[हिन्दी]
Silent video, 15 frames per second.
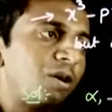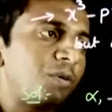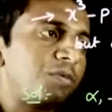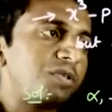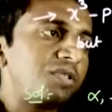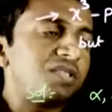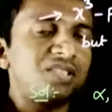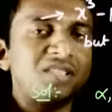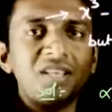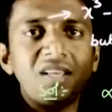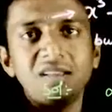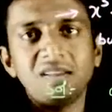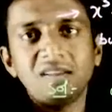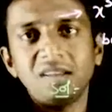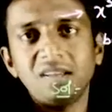ऑप्शन सी
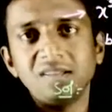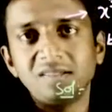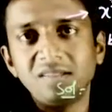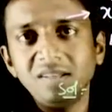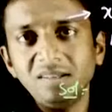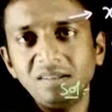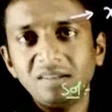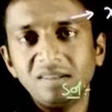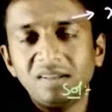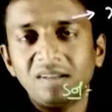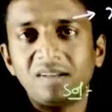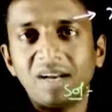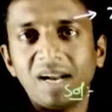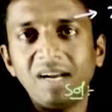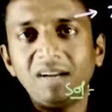इज द
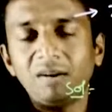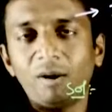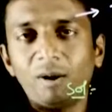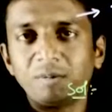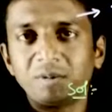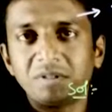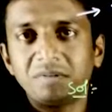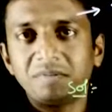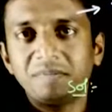राइट ऑप्शन